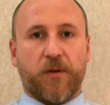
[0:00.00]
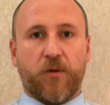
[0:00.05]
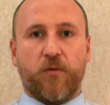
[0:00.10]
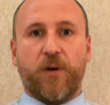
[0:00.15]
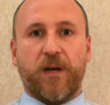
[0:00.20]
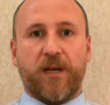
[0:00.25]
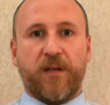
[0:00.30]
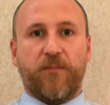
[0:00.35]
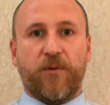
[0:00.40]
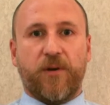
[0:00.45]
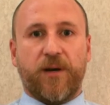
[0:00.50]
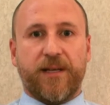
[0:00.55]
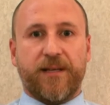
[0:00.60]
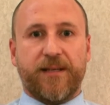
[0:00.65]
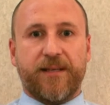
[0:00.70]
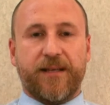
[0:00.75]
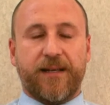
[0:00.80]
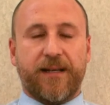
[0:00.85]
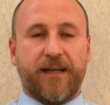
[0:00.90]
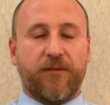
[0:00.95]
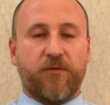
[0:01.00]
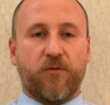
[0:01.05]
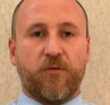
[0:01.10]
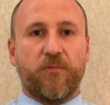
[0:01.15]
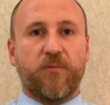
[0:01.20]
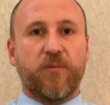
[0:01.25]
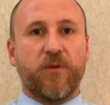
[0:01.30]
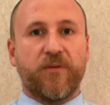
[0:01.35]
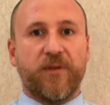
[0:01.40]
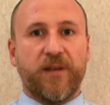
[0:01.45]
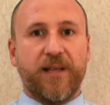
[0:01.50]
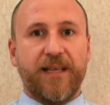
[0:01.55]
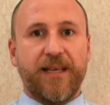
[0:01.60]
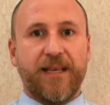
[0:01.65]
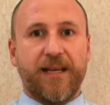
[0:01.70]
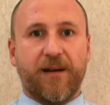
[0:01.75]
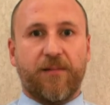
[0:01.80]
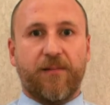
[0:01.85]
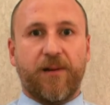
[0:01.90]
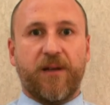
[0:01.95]
quali può essere la
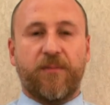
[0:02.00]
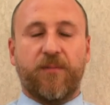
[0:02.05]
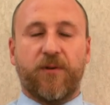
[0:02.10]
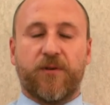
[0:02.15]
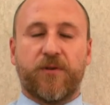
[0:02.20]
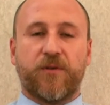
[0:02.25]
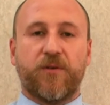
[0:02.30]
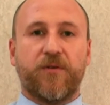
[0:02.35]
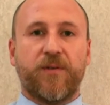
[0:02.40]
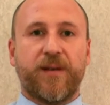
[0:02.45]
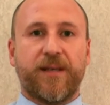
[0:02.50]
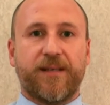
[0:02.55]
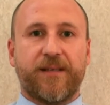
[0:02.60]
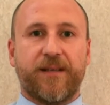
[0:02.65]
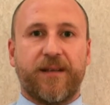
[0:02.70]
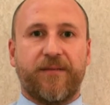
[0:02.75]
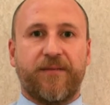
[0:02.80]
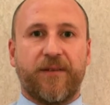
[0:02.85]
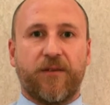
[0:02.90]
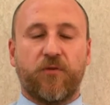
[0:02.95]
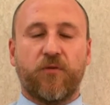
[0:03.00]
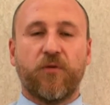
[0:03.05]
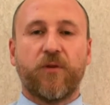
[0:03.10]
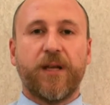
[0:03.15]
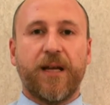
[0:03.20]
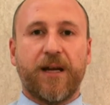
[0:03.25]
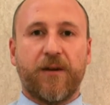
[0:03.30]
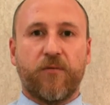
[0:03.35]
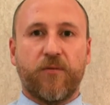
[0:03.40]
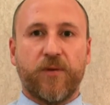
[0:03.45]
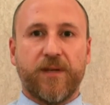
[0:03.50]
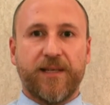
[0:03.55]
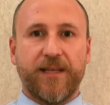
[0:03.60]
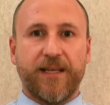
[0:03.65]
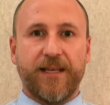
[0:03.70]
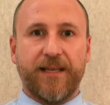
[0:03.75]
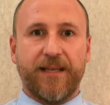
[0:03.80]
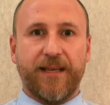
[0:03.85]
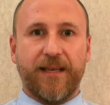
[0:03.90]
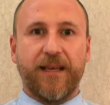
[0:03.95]
trombofilia, quali possono essere fattori
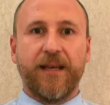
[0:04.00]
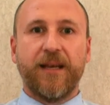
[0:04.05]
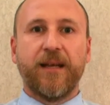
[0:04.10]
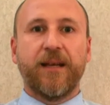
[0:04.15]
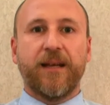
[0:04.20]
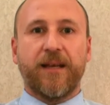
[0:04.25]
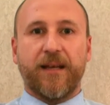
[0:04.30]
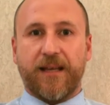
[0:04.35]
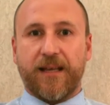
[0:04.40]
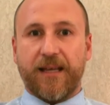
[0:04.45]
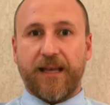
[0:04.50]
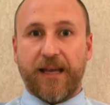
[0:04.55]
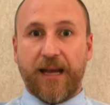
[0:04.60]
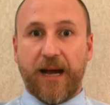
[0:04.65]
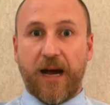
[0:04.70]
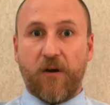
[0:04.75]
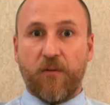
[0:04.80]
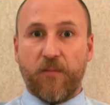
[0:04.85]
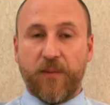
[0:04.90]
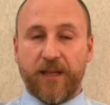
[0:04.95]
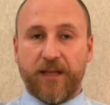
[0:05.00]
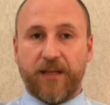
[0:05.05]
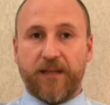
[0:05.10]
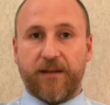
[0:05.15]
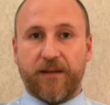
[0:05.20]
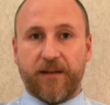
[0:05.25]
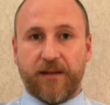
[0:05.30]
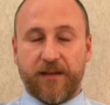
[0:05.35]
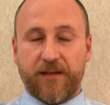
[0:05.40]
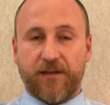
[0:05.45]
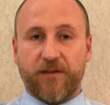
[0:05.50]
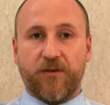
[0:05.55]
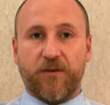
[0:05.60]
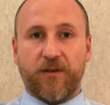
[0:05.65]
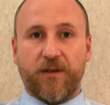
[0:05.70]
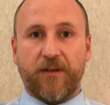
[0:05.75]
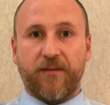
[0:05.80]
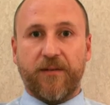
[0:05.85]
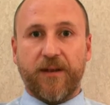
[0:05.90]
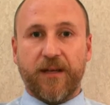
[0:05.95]
acquisiti che aumentano il
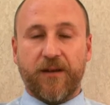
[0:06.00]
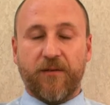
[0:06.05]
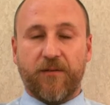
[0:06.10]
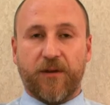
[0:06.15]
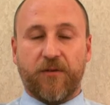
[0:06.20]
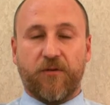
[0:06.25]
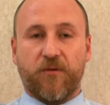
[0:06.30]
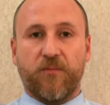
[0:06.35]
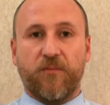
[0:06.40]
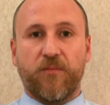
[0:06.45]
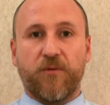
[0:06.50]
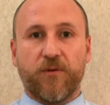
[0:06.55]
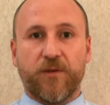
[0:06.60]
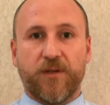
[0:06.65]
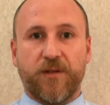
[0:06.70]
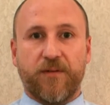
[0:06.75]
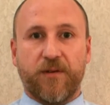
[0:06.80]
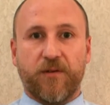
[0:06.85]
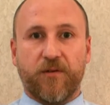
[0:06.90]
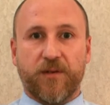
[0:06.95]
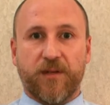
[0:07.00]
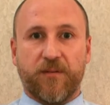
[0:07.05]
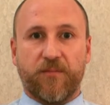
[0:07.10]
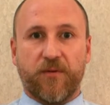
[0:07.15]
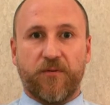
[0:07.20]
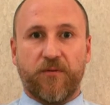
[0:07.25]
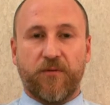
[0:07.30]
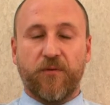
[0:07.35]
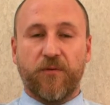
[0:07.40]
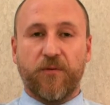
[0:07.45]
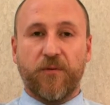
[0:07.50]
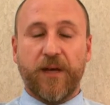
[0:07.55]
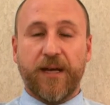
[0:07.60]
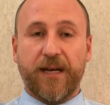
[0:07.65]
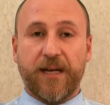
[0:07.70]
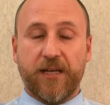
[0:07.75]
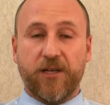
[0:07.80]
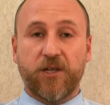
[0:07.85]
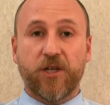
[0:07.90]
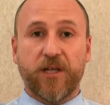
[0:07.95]
rischio di avere una trombosi venosa
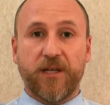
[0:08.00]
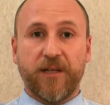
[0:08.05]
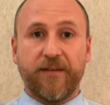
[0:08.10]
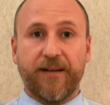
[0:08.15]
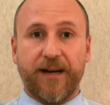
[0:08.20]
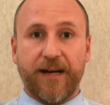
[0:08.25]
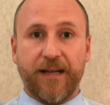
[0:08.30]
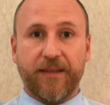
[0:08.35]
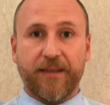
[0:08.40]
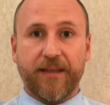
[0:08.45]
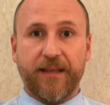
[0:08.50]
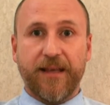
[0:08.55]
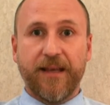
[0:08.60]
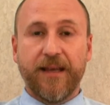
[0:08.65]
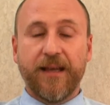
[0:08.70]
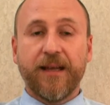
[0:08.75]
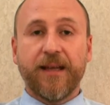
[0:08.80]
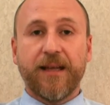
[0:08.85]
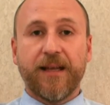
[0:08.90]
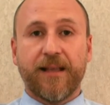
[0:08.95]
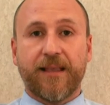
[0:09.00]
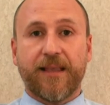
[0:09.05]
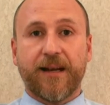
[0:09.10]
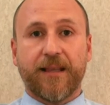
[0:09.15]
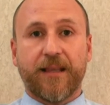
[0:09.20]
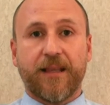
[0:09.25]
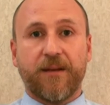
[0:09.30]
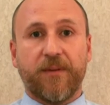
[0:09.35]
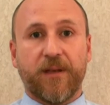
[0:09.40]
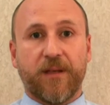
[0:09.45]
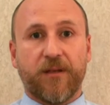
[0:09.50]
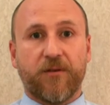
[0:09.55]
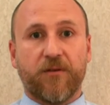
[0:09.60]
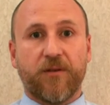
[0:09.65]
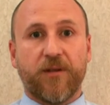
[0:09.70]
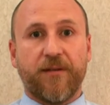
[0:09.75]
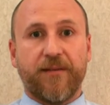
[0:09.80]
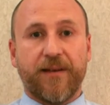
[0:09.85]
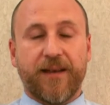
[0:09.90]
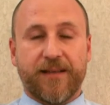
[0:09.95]
profonda recidivante, il
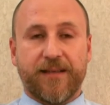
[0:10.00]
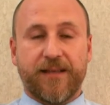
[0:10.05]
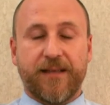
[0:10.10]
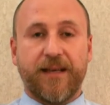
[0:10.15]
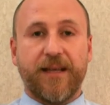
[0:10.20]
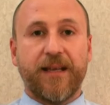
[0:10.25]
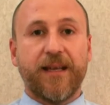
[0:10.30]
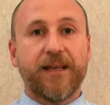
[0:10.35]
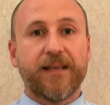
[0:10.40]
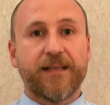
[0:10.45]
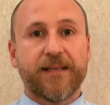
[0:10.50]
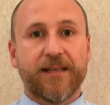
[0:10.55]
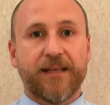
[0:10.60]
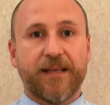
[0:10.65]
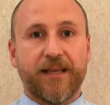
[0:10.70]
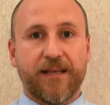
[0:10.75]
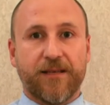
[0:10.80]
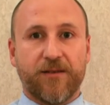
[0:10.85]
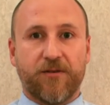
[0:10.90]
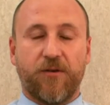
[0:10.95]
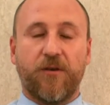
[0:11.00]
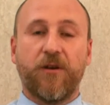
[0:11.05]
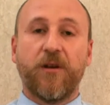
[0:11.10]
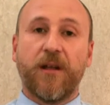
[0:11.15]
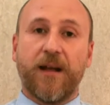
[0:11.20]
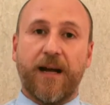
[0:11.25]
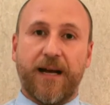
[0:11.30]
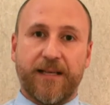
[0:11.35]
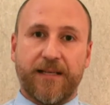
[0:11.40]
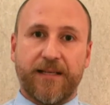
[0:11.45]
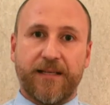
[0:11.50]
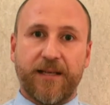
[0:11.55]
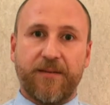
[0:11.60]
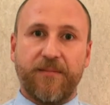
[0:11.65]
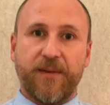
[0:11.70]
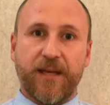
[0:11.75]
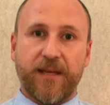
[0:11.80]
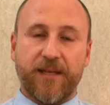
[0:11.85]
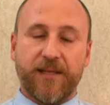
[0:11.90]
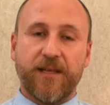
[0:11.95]
trattamento deve essere esteso a 6
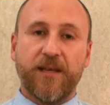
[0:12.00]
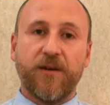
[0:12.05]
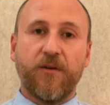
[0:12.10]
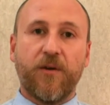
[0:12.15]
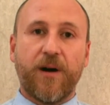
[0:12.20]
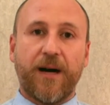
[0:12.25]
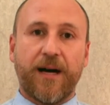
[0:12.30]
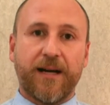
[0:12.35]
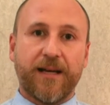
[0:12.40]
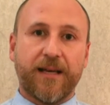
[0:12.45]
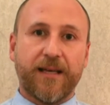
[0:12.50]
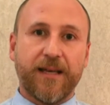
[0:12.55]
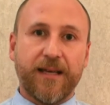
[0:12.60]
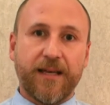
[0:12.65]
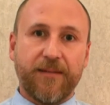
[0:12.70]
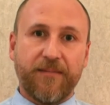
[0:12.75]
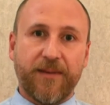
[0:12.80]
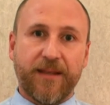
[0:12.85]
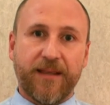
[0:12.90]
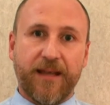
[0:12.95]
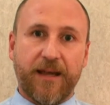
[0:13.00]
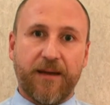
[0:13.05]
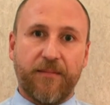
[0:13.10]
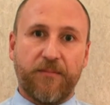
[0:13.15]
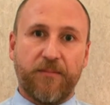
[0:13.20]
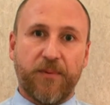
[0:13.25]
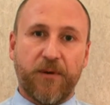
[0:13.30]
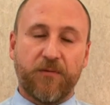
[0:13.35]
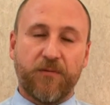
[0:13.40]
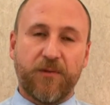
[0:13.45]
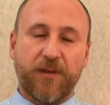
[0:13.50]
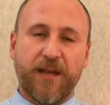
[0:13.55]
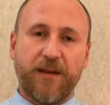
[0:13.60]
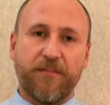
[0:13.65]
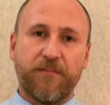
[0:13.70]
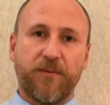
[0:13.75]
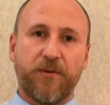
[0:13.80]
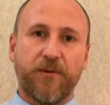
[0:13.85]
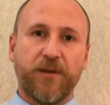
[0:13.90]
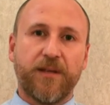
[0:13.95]
mesi o anche in tempo, per un
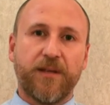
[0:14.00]
tempo